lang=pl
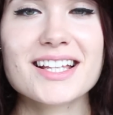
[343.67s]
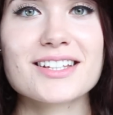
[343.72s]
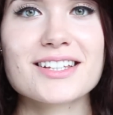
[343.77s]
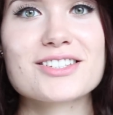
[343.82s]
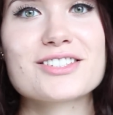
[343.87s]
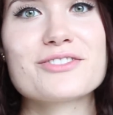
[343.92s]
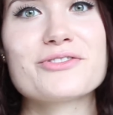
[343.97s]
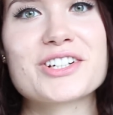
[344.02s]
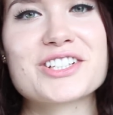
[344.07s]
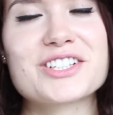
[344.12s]

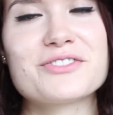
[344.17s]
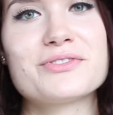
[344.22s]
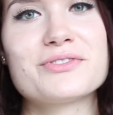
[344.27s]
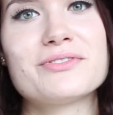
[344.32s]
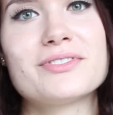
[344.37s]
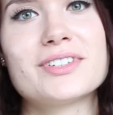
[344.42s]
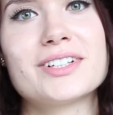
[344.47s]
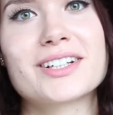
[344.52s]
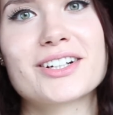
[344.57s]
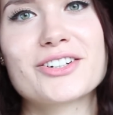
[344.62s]
to są właśnie
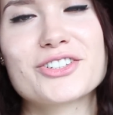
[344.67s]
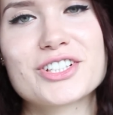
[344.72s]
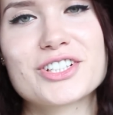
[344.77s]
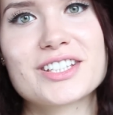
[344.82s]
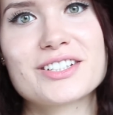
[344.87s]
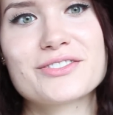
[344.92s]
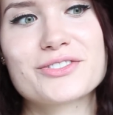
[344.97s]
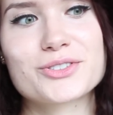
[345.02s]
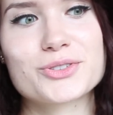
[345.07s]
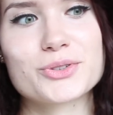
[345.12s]
e,
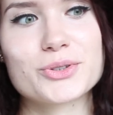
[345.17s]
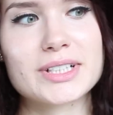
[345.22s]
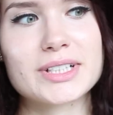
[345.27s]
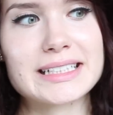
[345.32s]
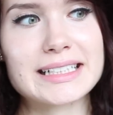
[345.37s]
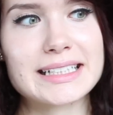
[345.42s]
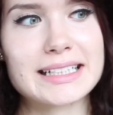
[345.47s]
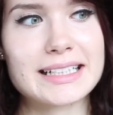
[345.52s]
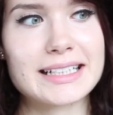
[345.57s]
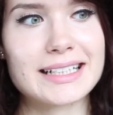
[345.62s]
godziny, w
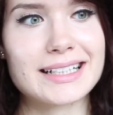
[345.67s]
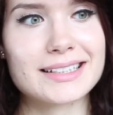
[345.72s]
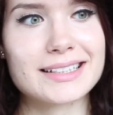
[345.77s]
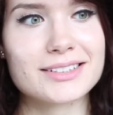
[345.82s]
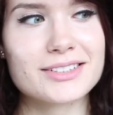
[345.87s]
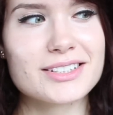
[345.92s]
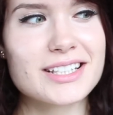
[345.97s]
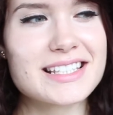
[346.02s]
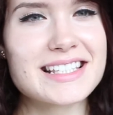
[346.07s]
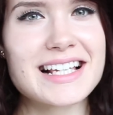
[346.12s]
których
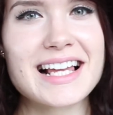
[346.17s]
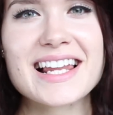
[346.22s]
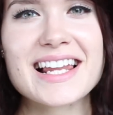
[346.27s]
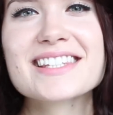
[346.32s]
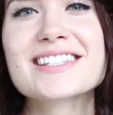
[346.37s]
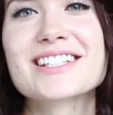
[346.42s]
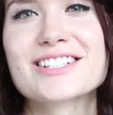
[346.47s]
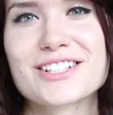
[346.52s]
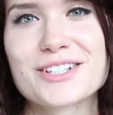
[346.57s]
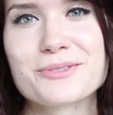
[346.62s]
no, nie
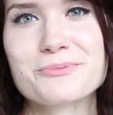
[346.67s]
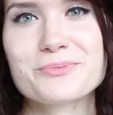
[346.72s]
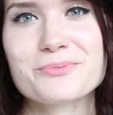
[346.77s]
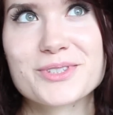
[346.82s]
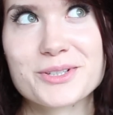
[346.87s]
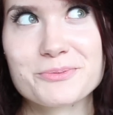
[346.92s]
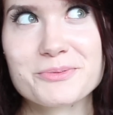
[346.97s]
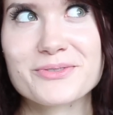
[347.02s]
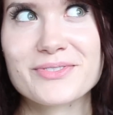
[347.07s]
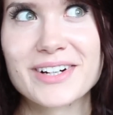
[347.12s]
zaleca się
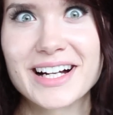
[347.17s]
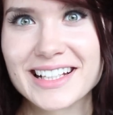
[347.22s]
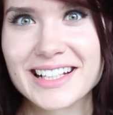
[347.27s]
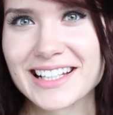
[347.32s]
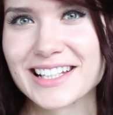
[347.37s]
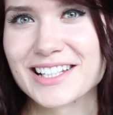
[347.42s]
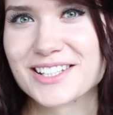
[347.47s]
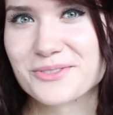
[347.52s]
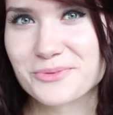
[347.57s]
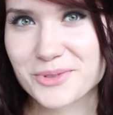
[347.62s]

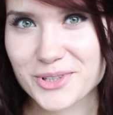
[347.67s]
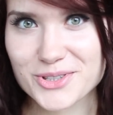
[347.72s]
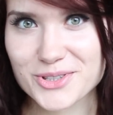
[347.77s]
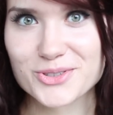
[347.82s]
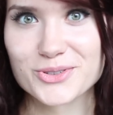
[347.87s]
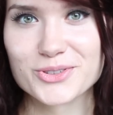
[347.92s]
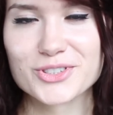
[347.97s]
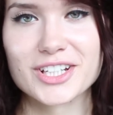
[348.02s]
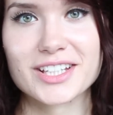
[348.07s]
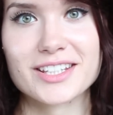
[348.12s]
przebywania na
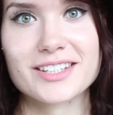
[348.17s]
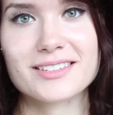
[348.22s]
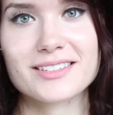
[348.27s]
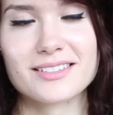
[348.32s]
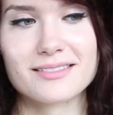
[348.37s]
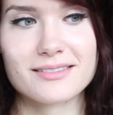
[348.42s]
słońcu, czyli